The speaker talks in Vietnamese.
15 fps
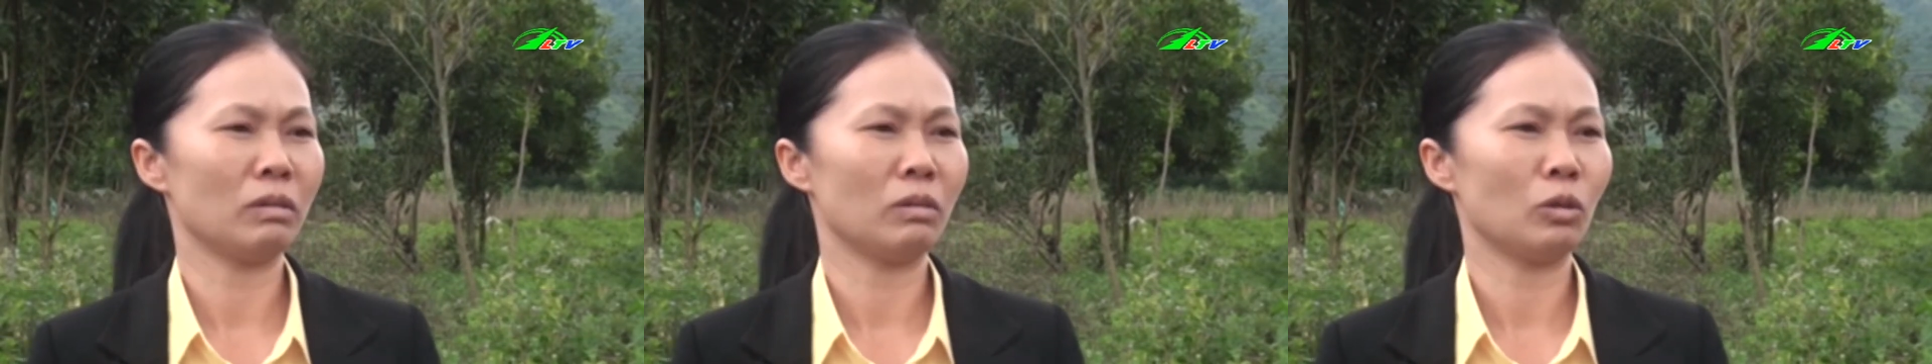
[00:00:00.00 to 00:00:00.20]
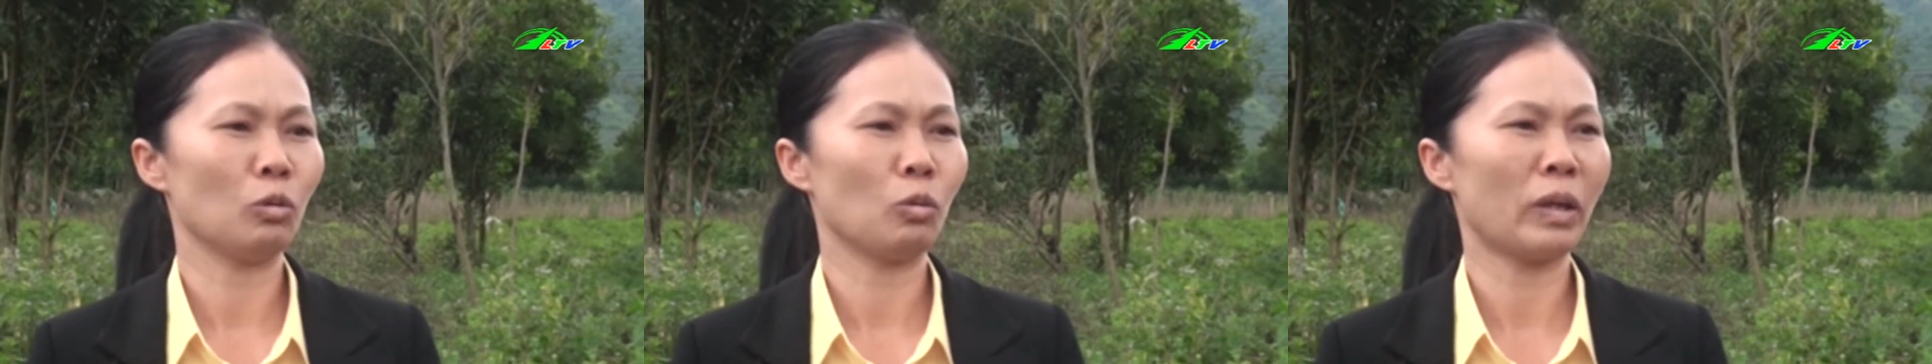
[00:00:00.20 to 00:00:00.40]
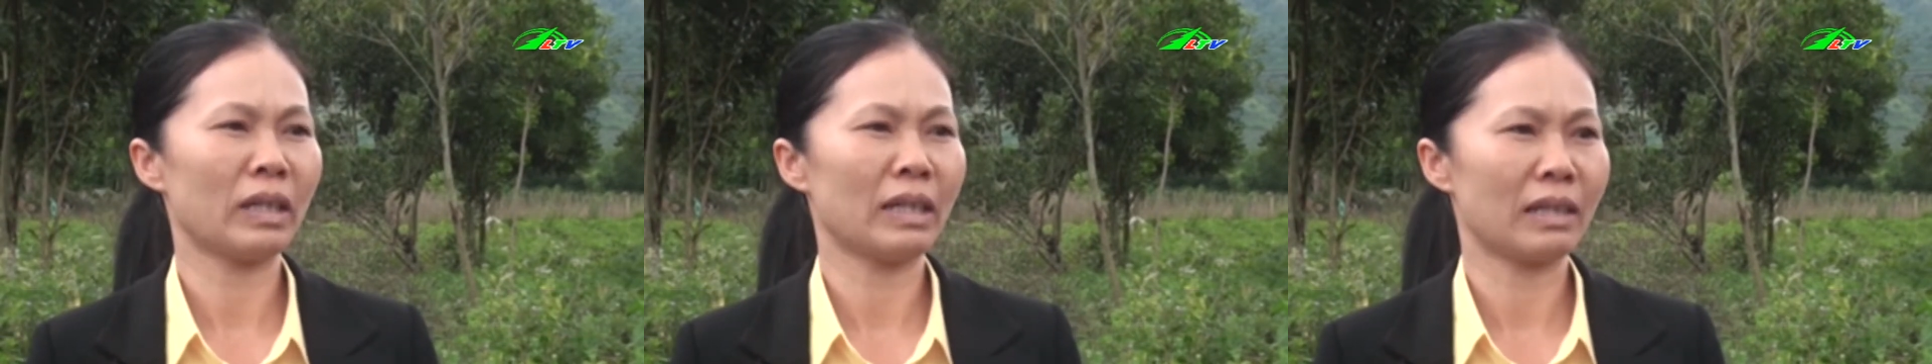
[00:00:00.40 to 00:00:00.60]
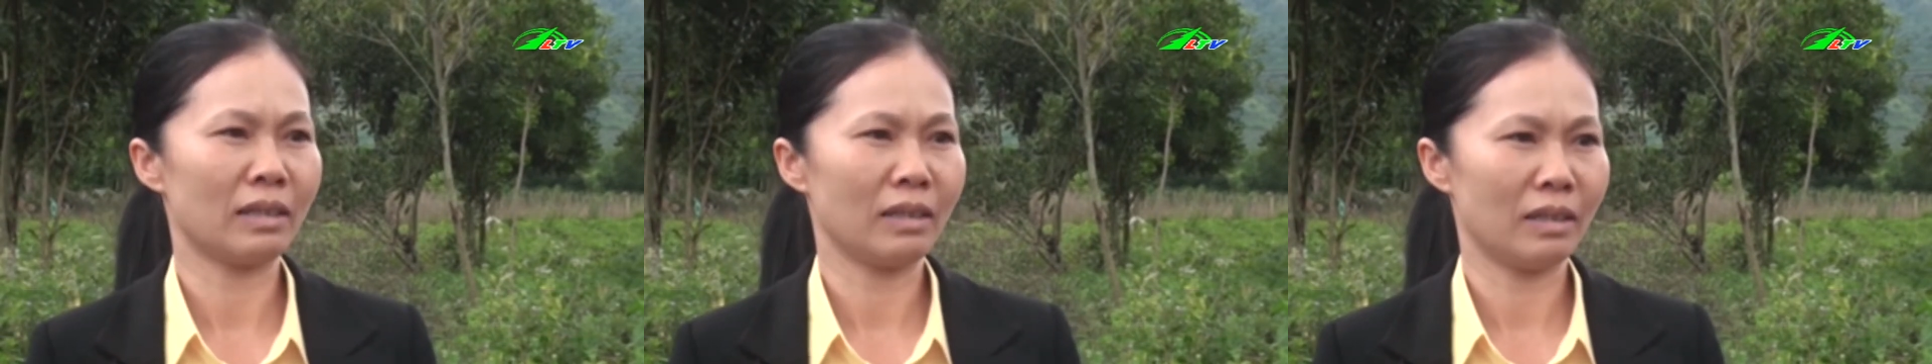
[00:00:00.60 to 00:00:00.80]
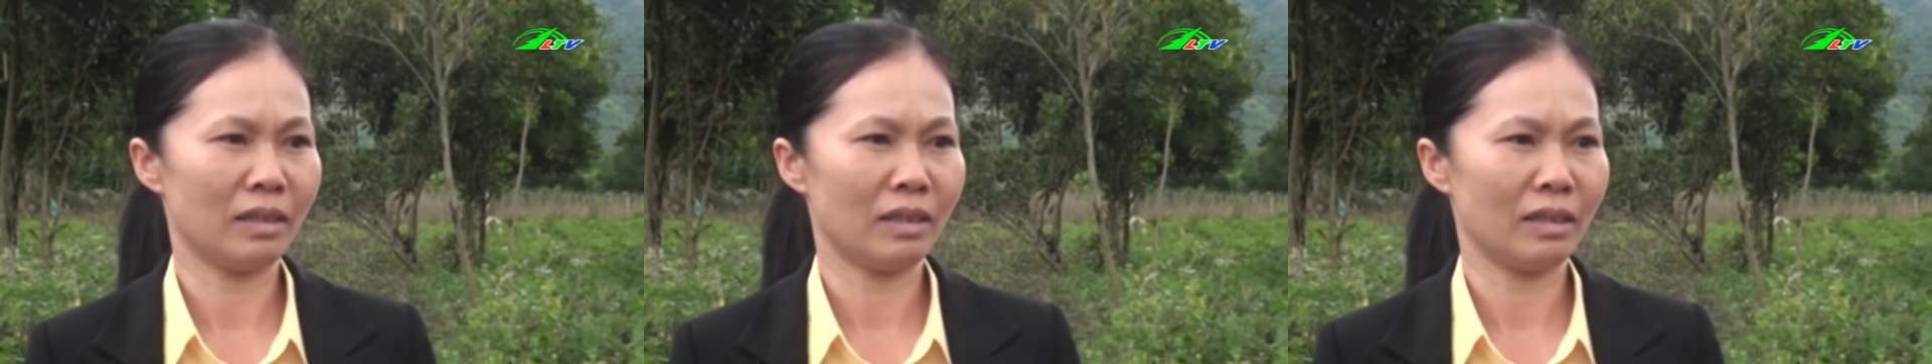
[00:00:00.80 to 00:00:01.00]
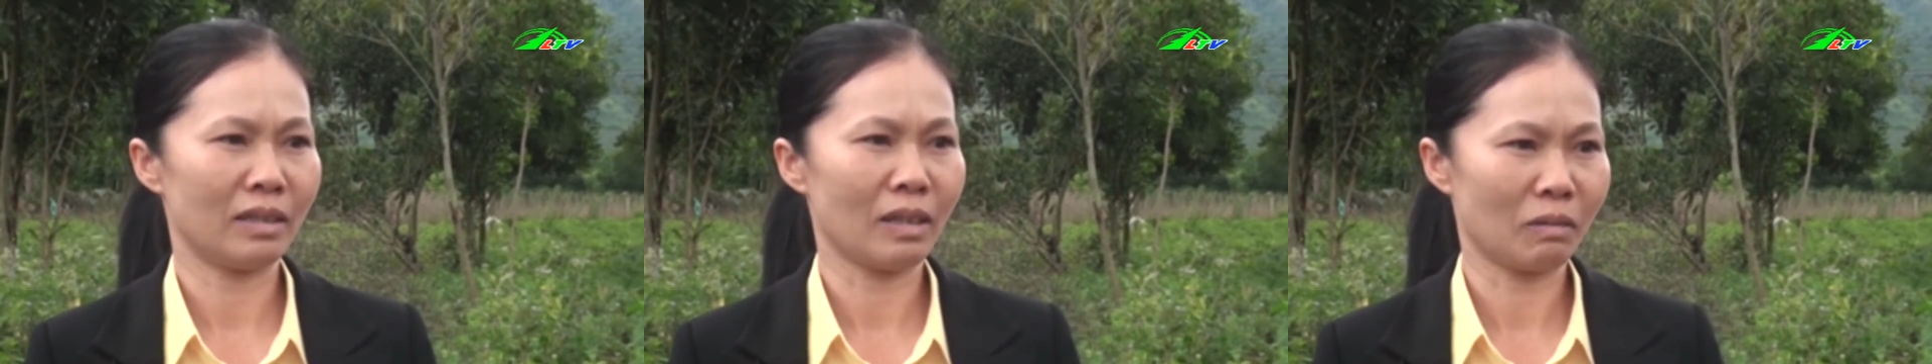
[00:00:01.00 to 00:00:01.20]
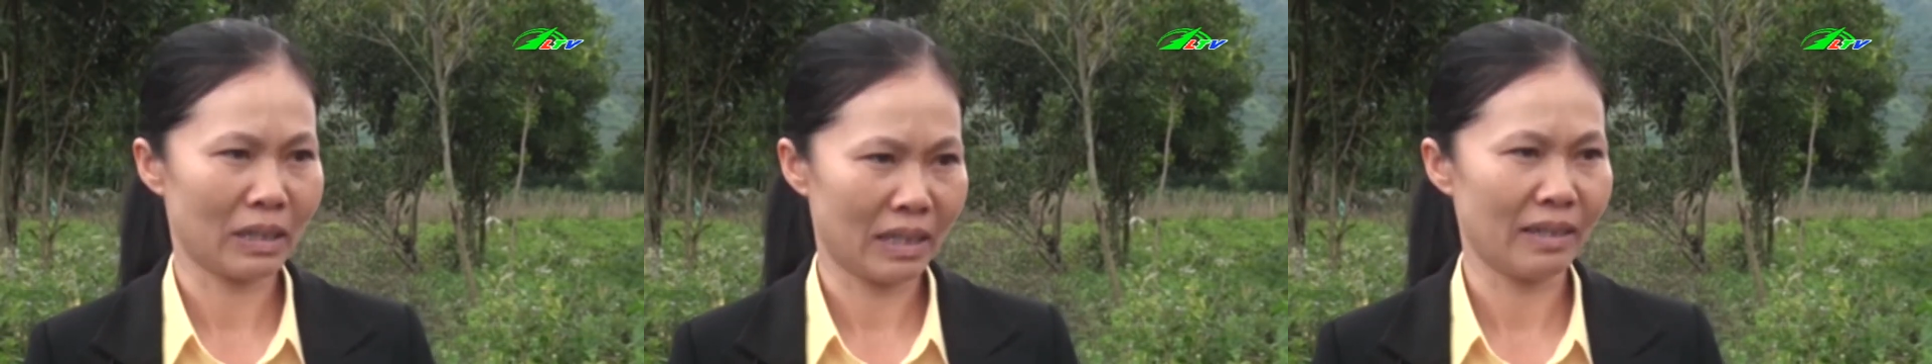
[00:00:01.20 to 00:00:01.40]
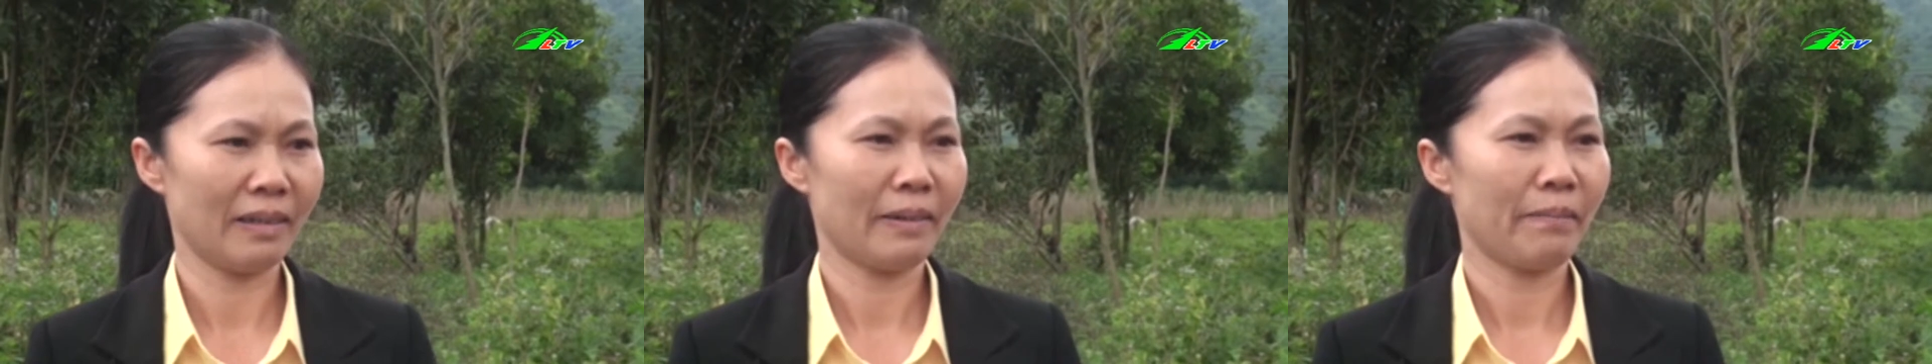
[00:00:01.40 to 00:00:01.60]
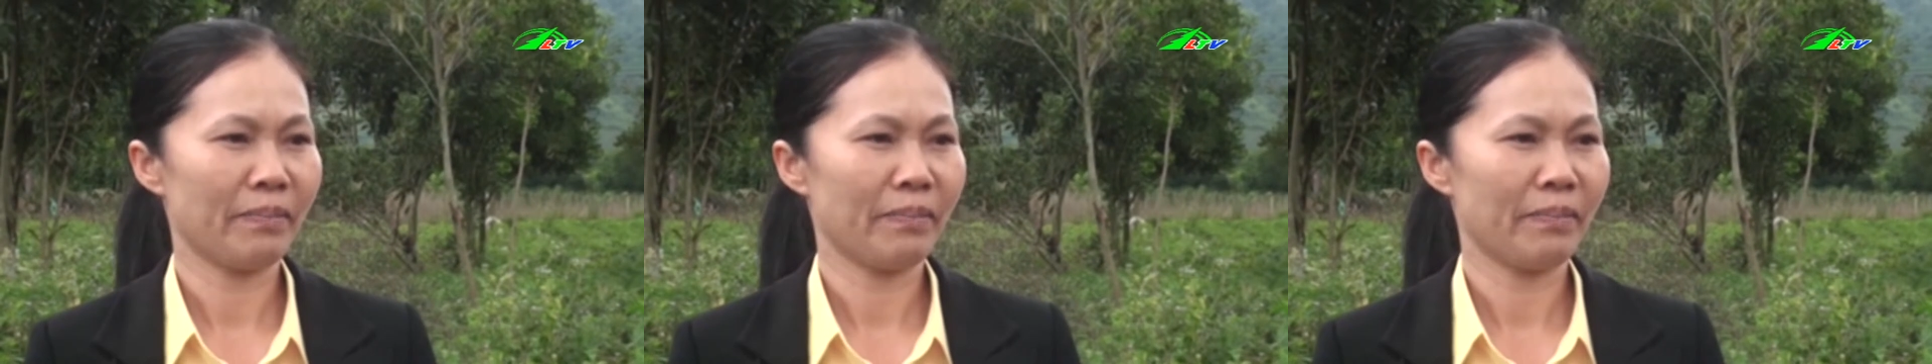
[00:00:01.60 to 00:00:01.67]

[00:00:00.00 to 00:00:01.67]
xung quanh nhà chị Trọng này đã.